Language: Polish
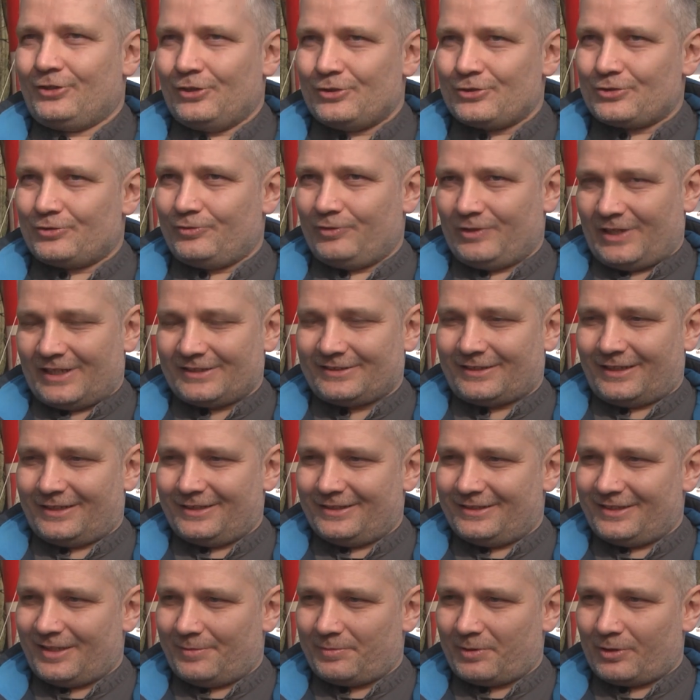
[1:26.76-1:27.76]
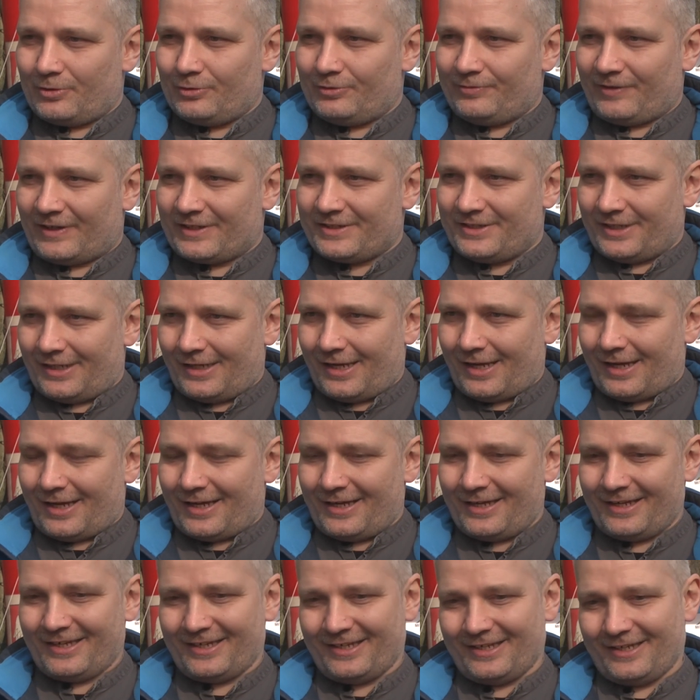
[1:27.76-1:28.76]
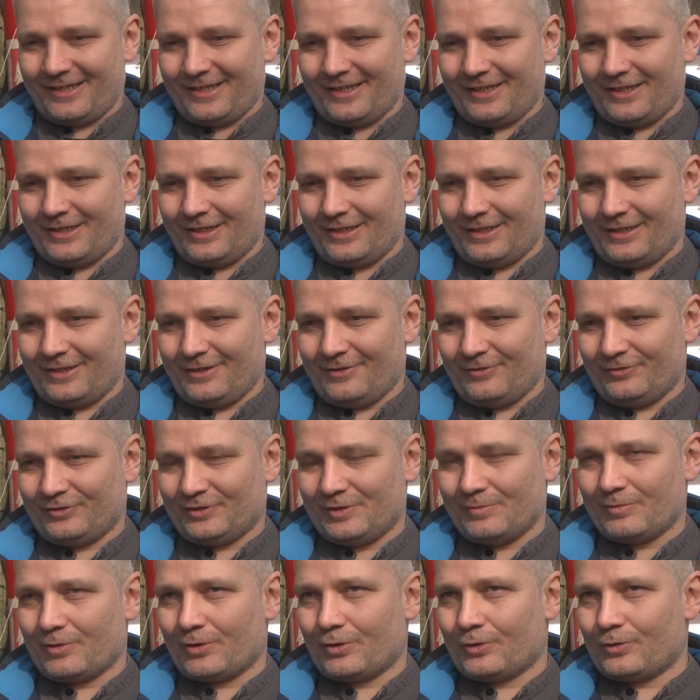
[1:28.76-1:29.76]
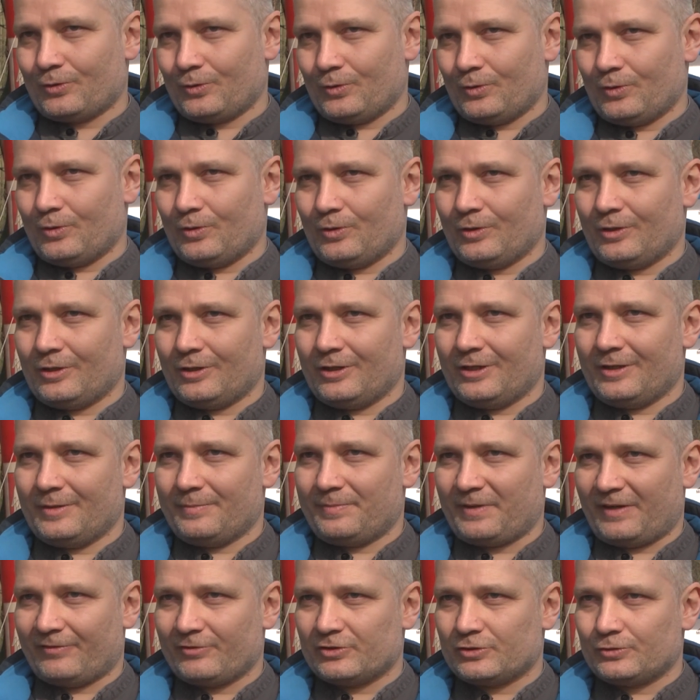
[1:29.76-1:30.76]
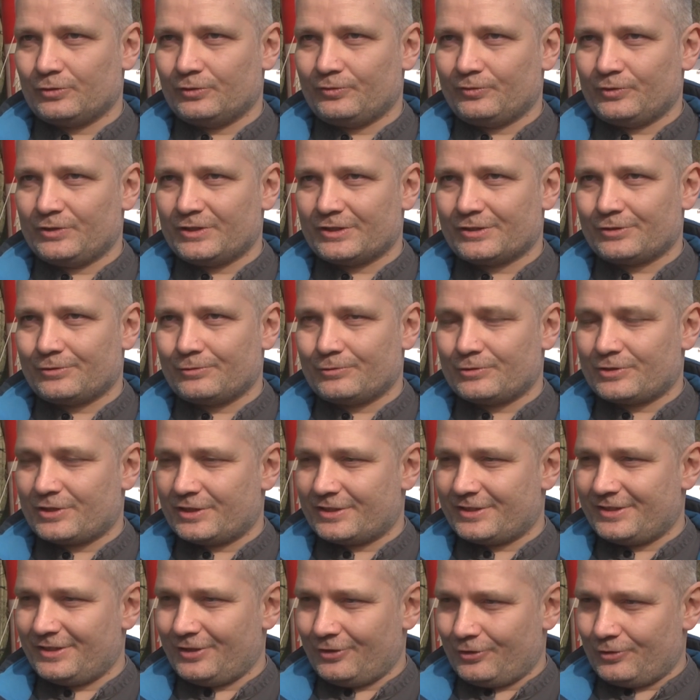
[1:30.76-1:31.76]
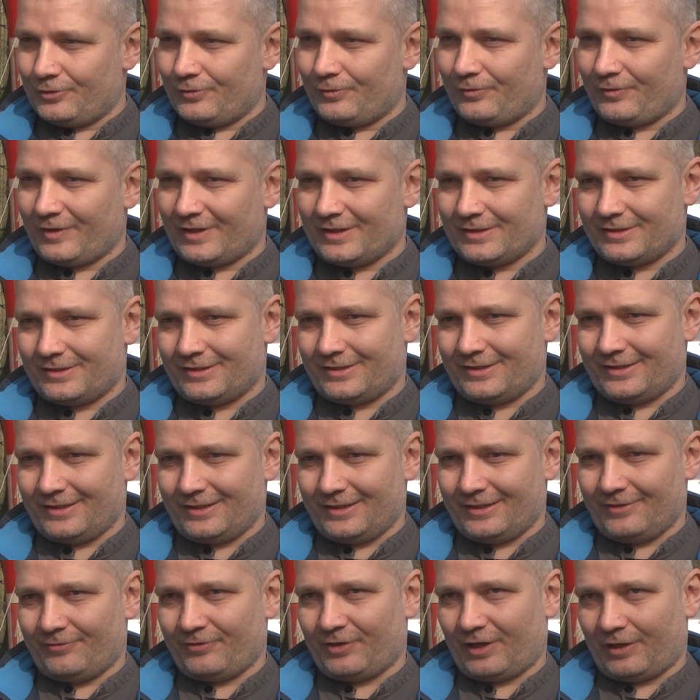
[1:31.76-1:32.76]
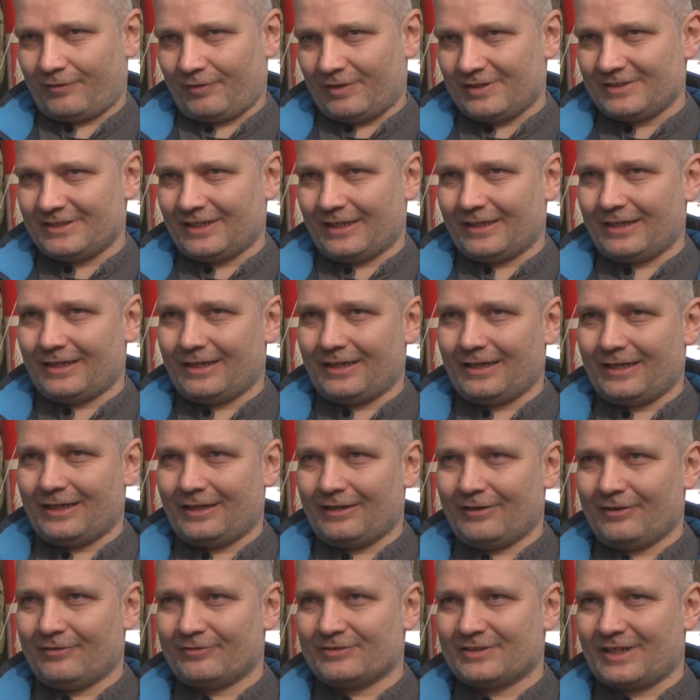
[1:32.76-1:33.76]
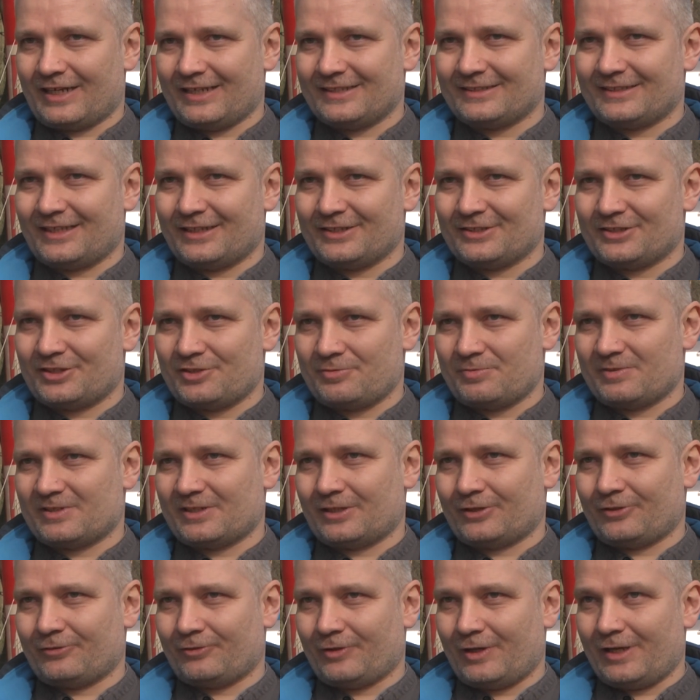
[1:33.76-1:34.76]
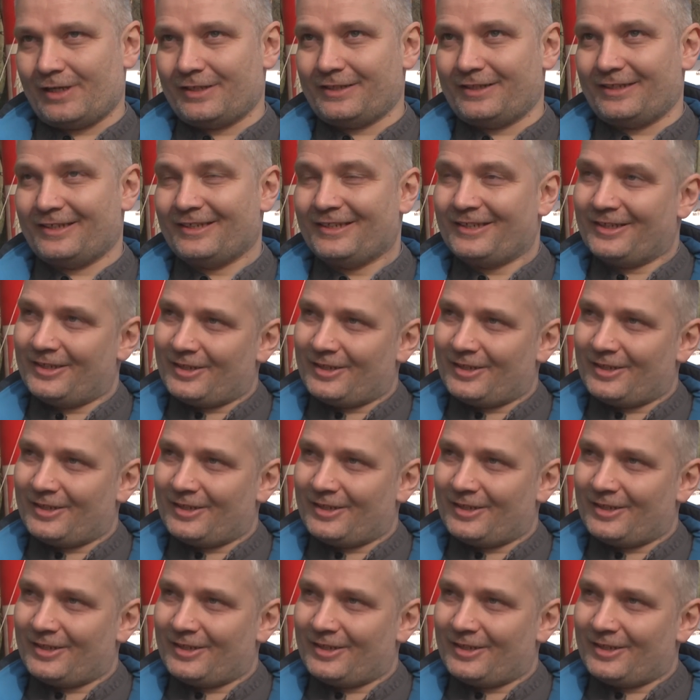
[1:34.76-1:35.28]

To już 12 edycja Biegu Twardziela. E, w tym roku e, prawie 120 uczestników, więc e, frekwencja wzrasta, jesteśmy zadowoleni.